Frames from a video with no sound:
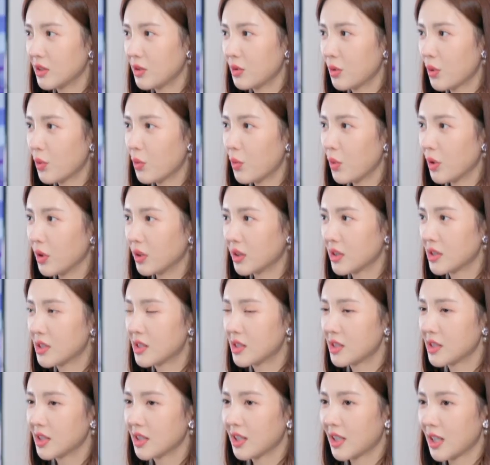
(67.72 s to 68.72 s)
因为我的
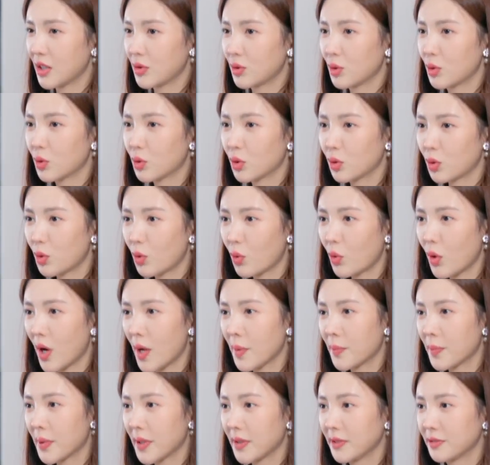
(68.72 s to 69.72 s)
心感觉都
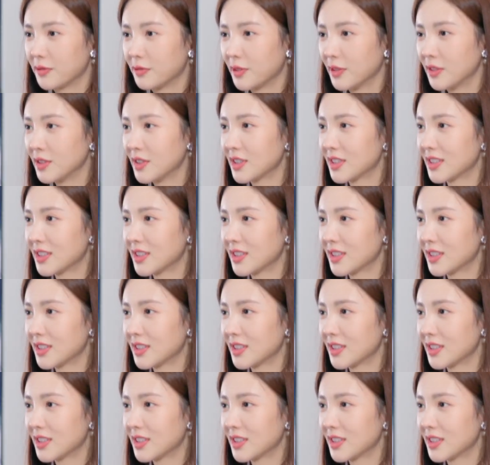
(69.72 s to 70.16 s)
快被封